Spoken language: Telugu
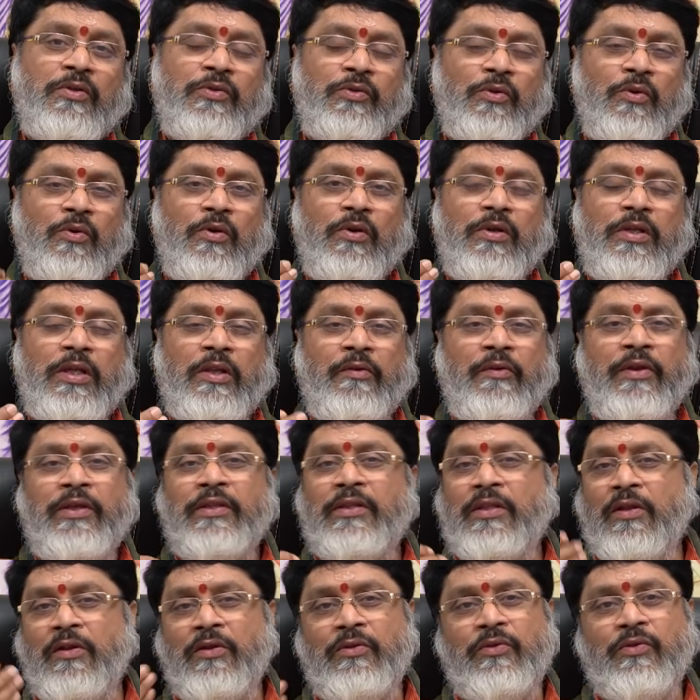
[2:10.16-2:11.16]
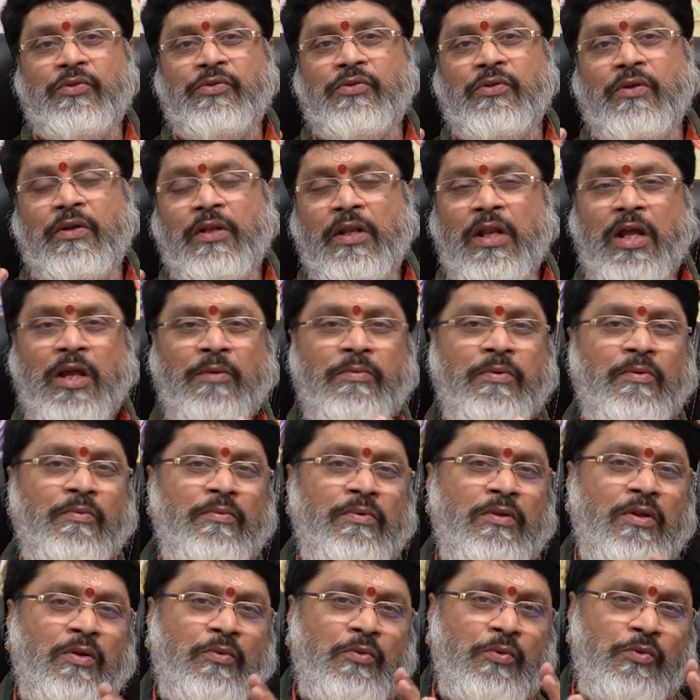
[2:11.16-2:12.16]
సో ఇరవై తర్వాత వస్తున్నాడు
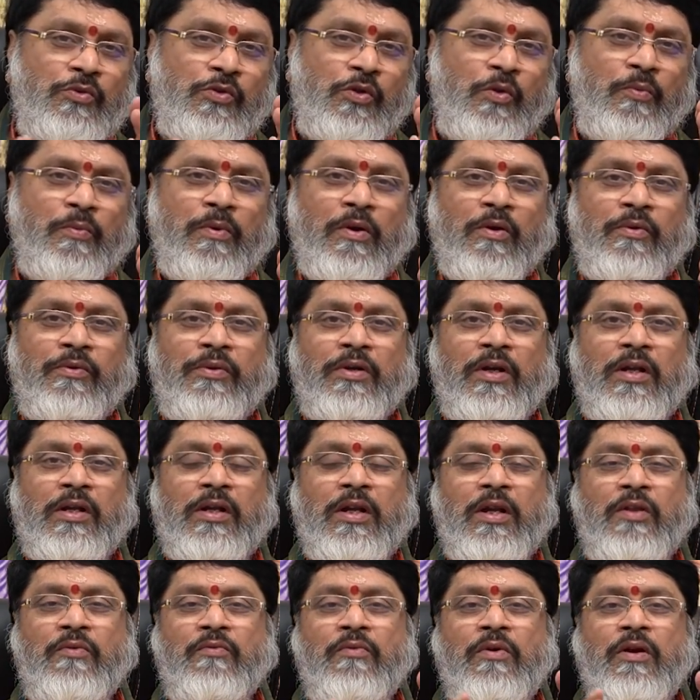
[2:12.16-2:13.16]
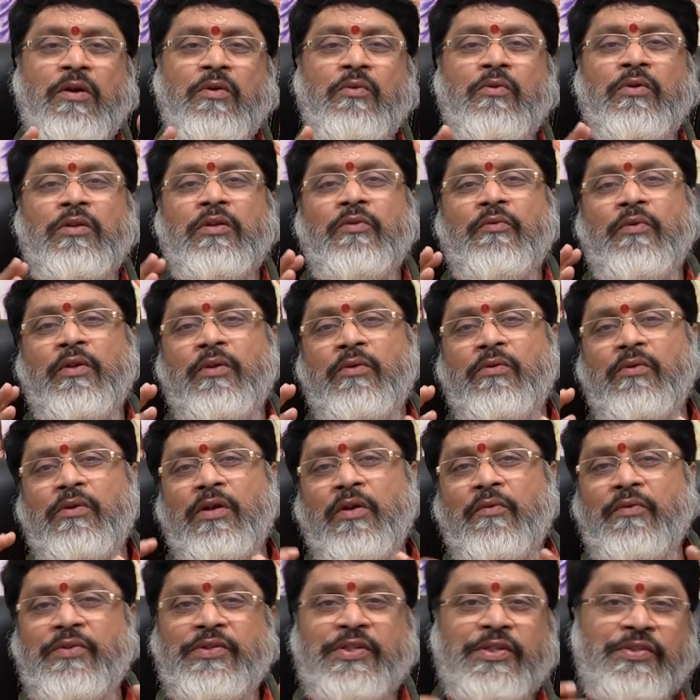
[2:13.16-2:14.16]
లాభంలో కుజుడు బాగున్నాడు కానీ వాడు కొంతవరకు
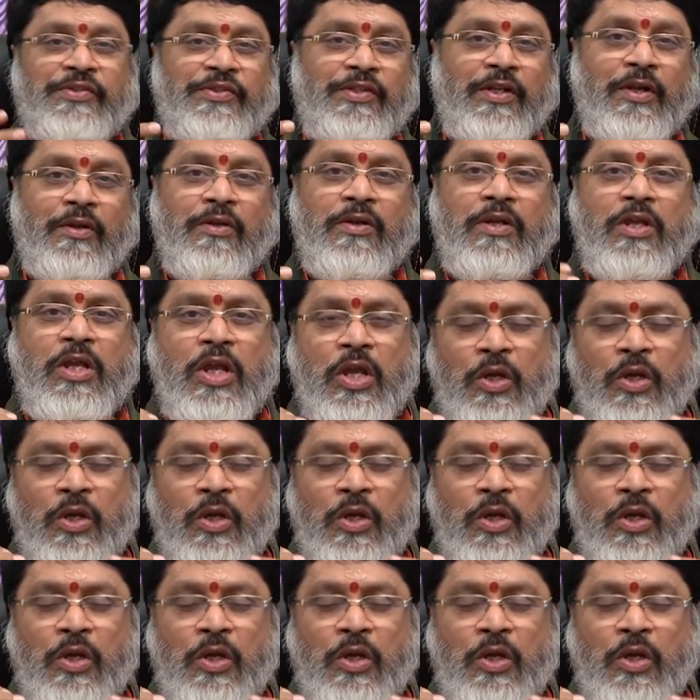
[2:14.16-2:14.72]
కవర్ చేస్తాడు